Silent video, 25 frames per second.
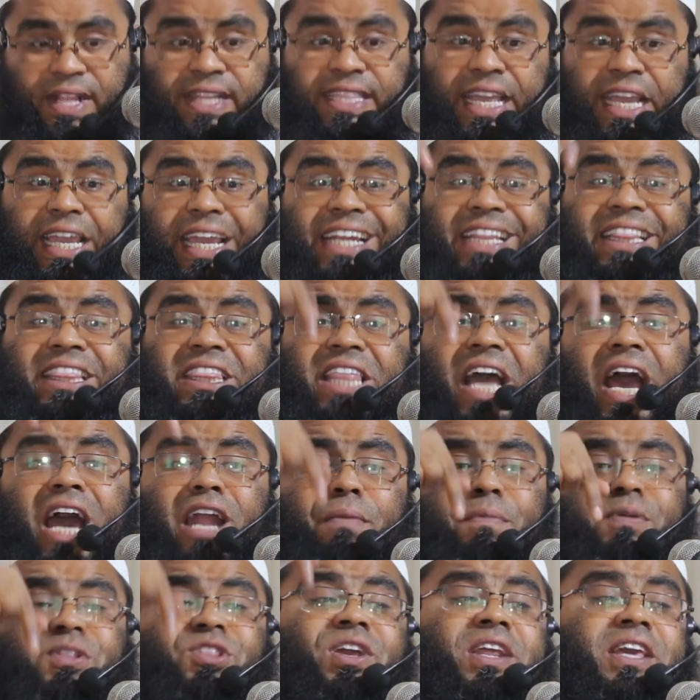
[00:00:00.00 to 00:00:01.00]
দেখেন তার
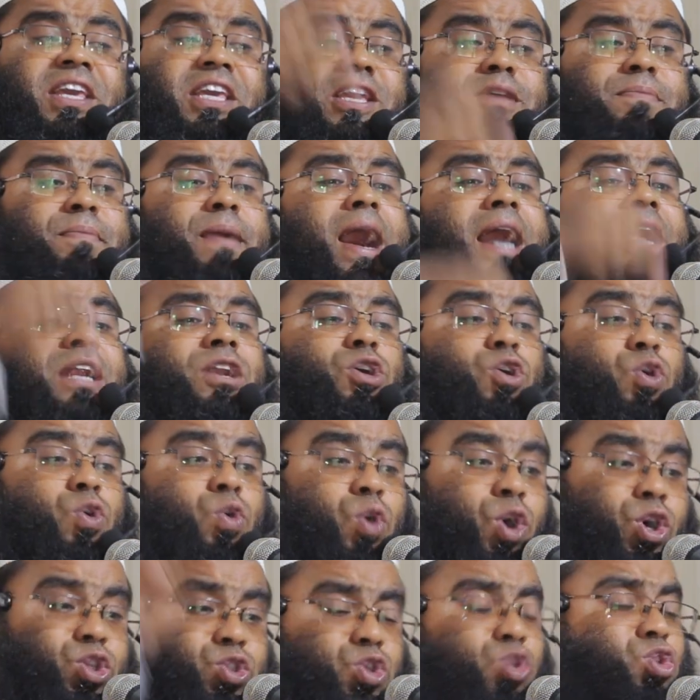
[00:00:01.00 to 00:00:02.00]
ভিতরে ইমান
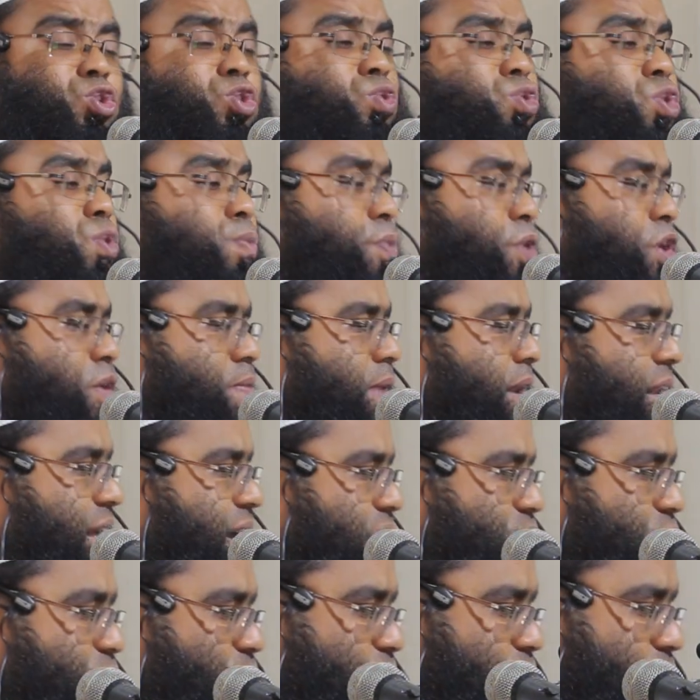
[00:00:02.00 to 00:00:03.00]
কতটুকু পরিমাণ
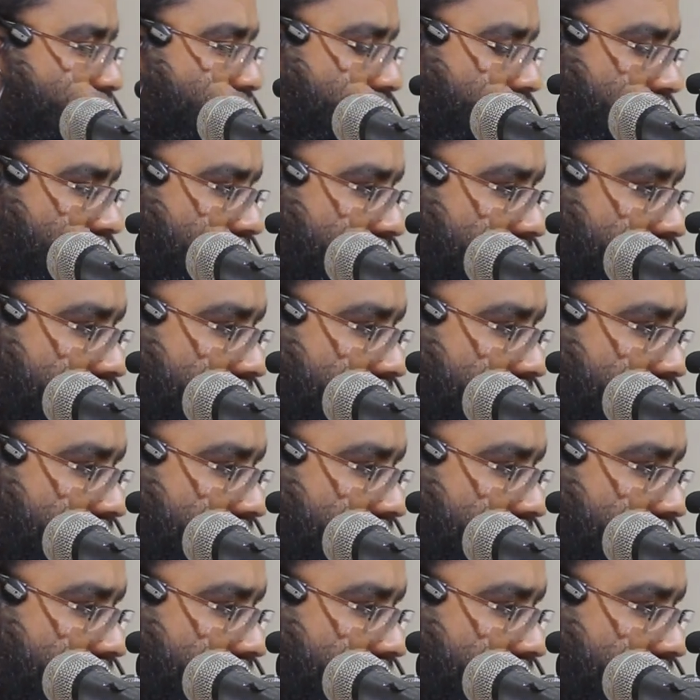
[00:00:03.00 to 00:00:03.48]
কাজ করেছিল